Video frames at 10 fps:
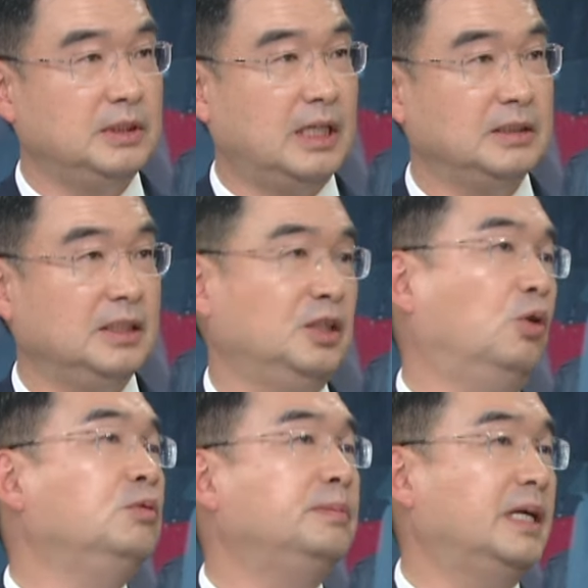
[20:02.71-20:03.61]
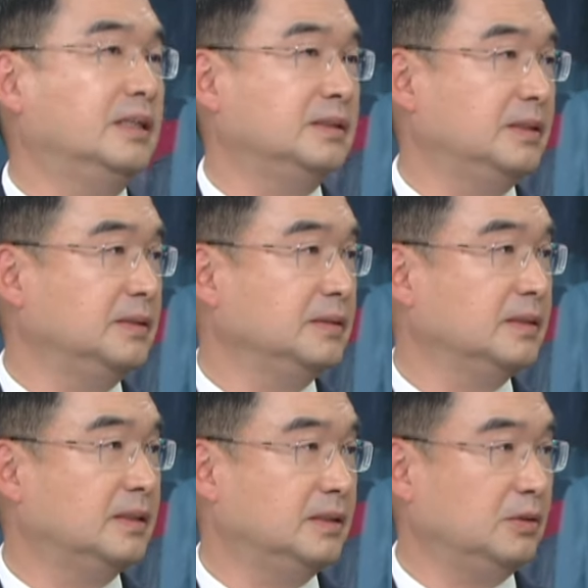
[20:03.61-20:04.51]
상승이 너무 빨랐어요.
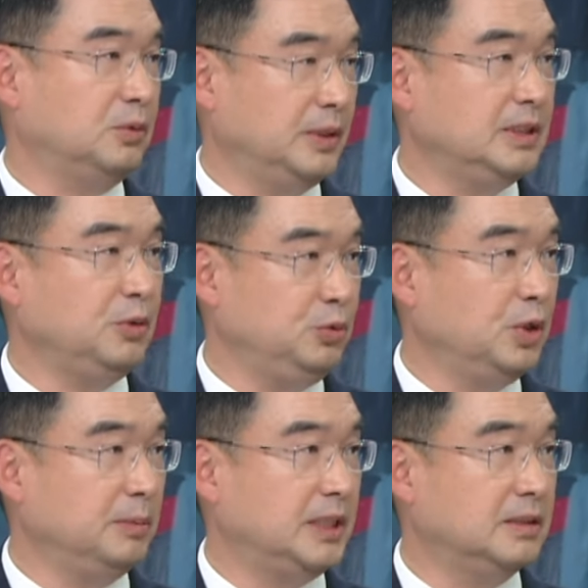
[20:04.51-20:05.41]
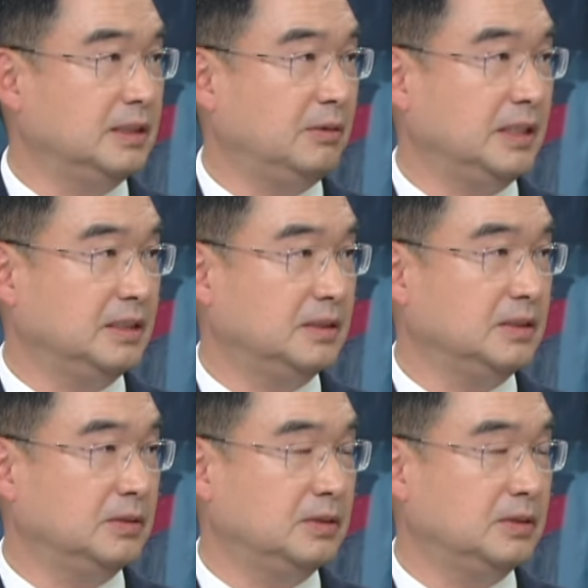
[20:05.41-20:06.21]
그래서 음. 굉장히 위험했던 상황이거든요.